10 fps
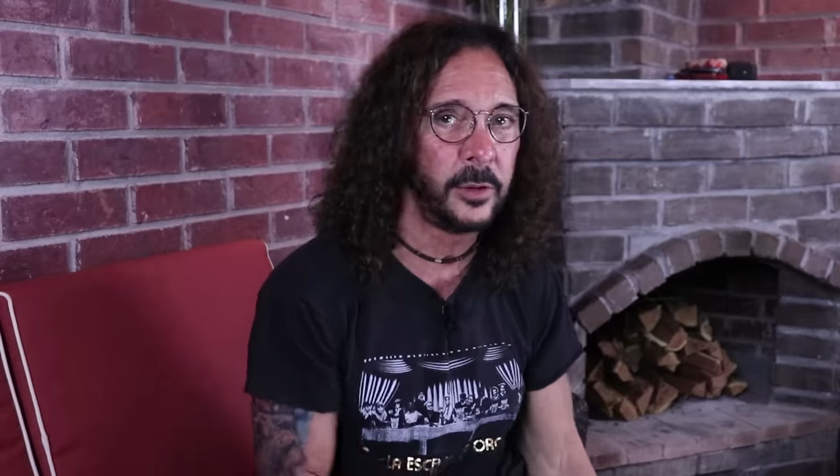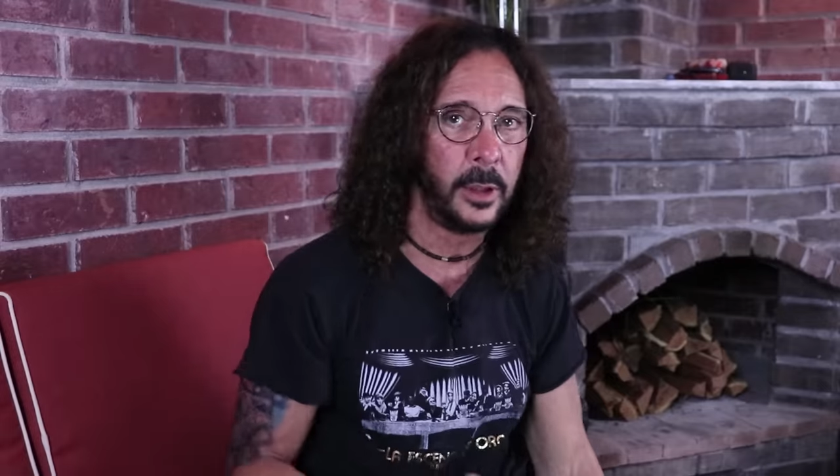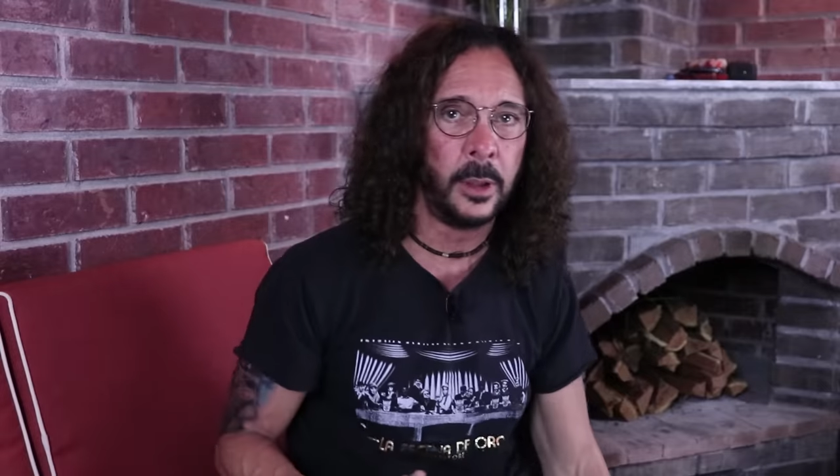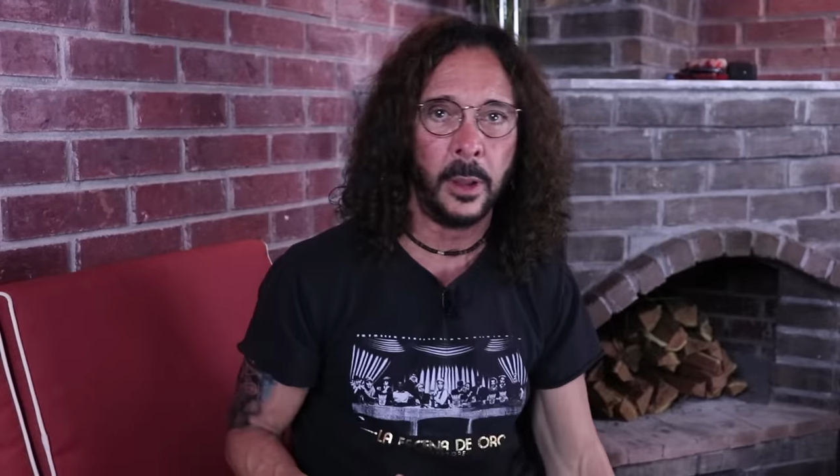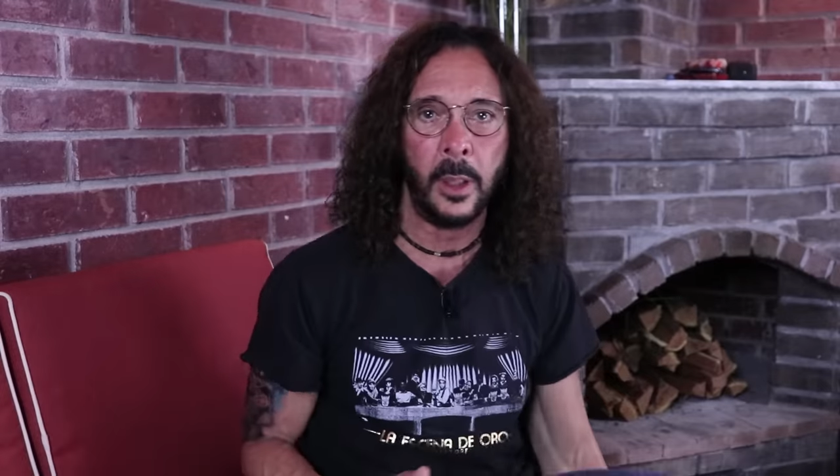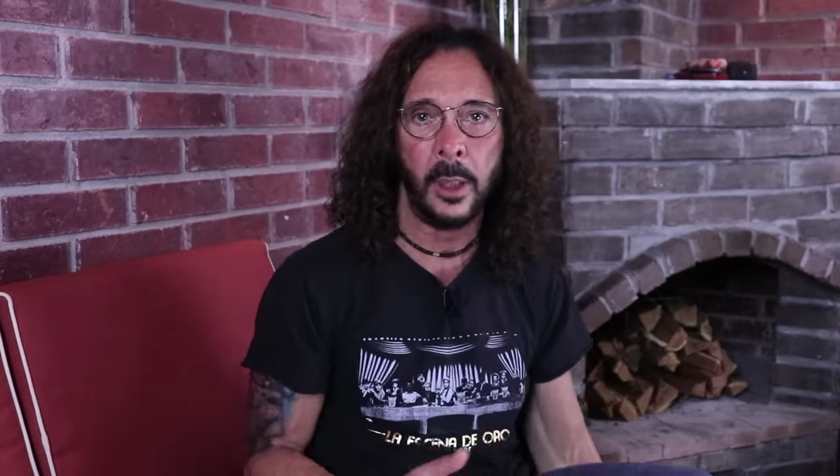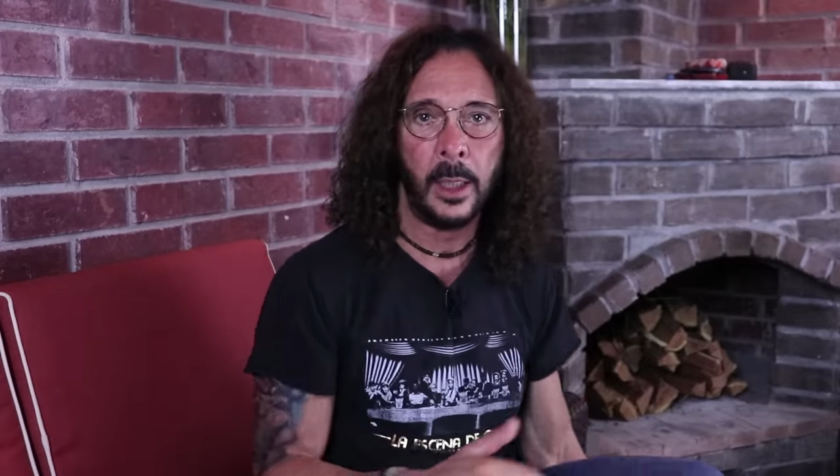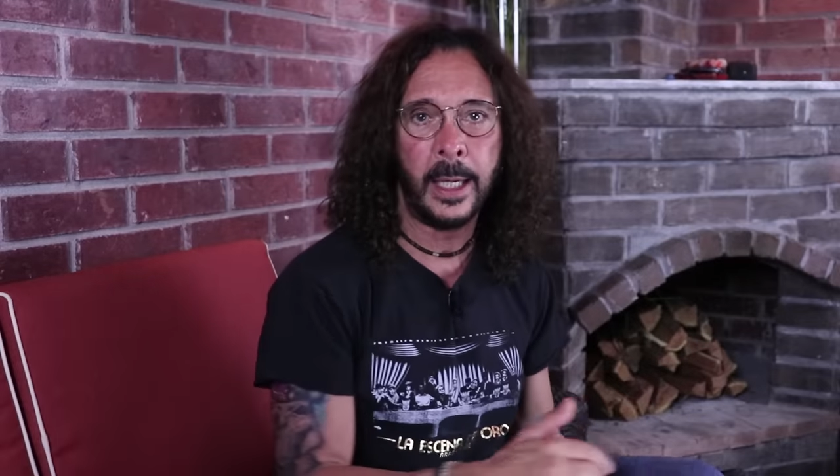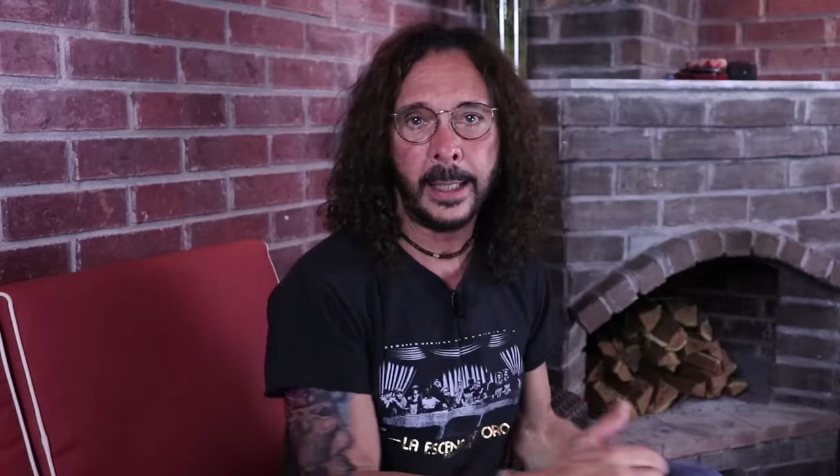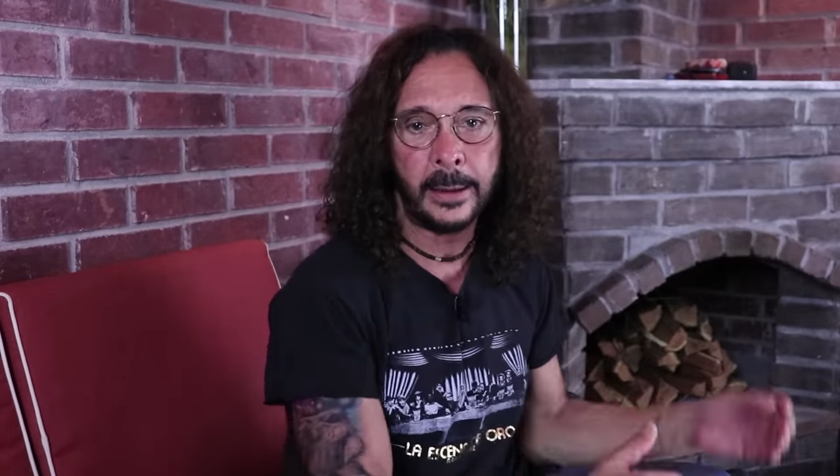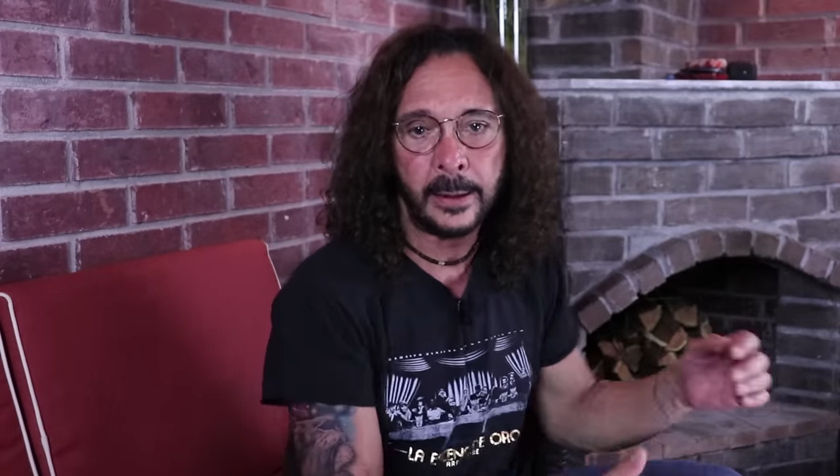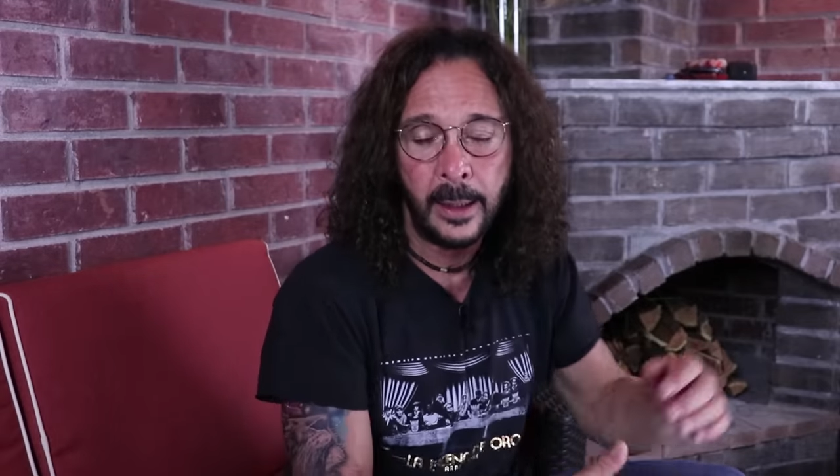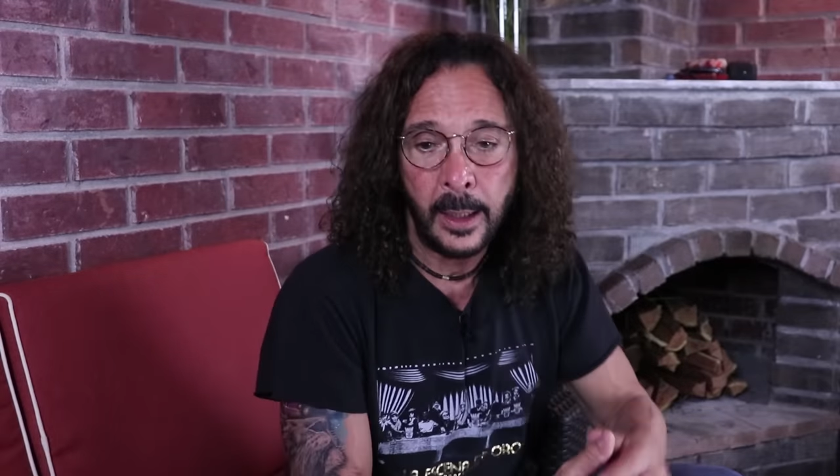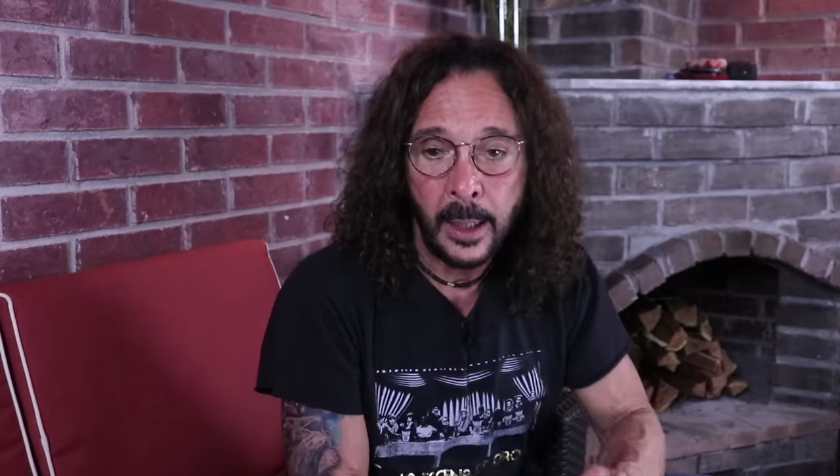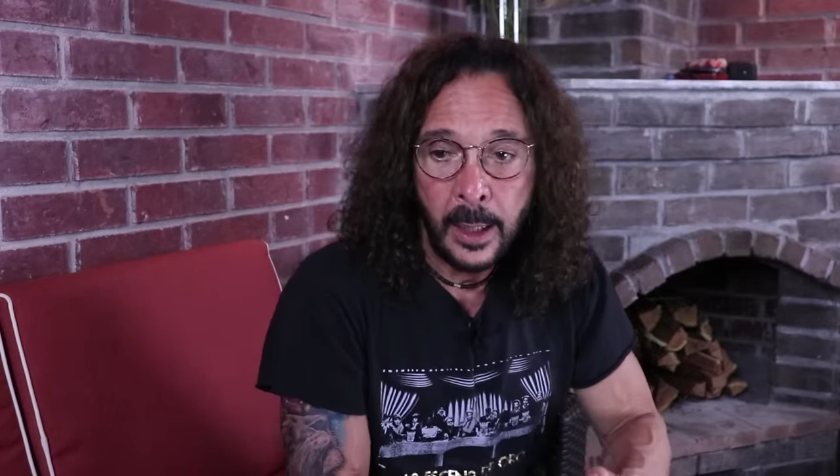o sea, la neta.